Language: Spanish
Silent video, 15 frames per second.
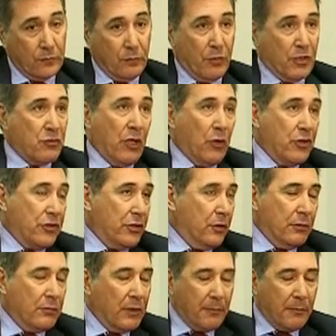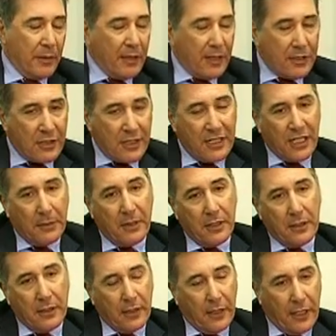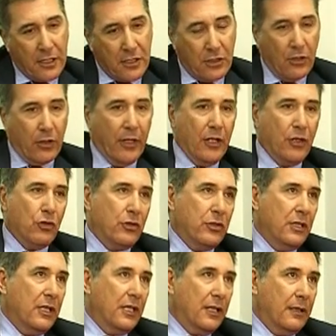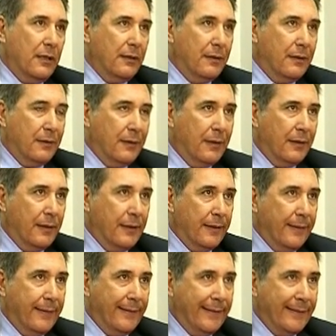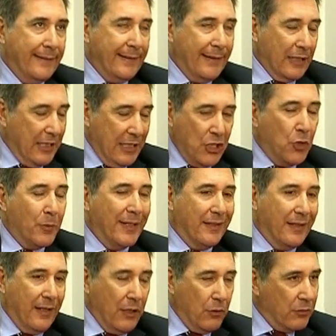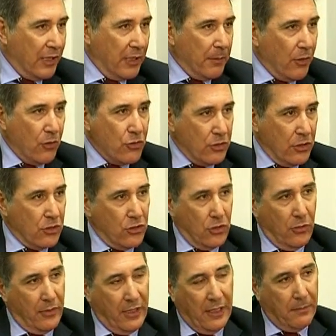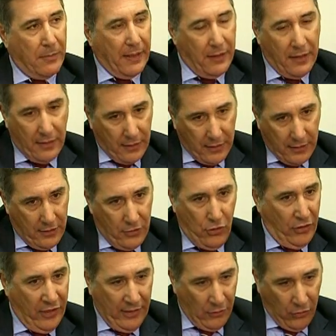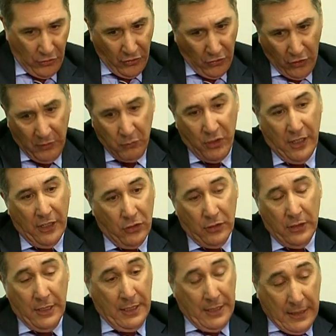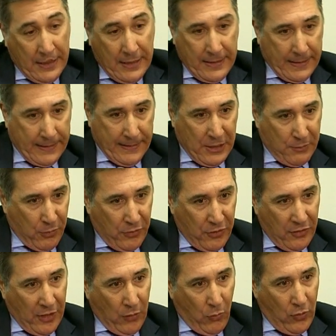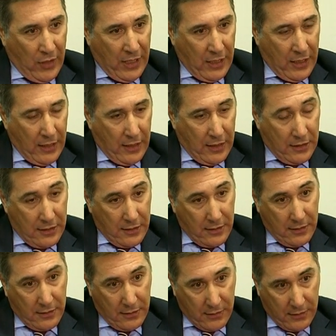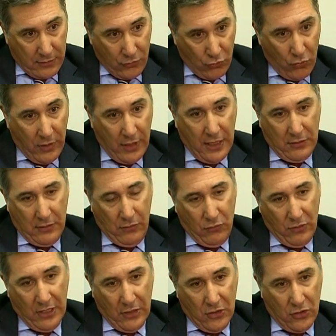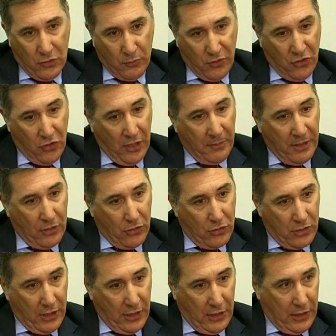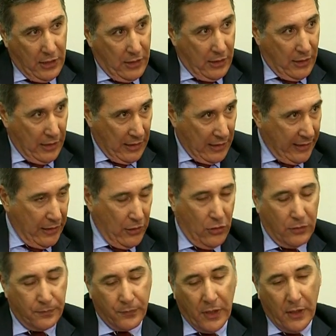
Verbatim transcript: Pues una cuestión, una medida estrictamente de gestión que no tiene eh, que tener y no va a tener ninguna repercusión sobre el paciente. Es lo que, lo que he dejado muy claro respondiendo a algunas dudas, algunos posicionamientos que he leído.